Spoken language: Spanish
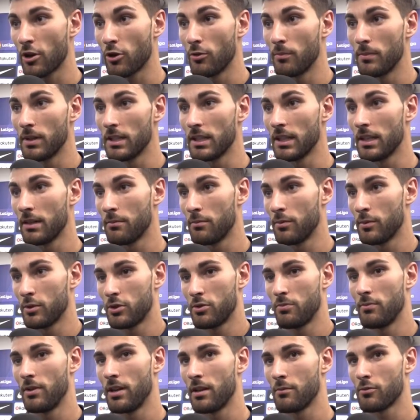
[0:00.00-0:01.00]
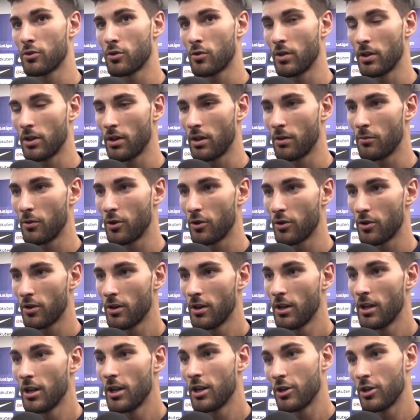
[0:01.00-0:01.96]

a competir, pues veníamos jugando a lo mejor,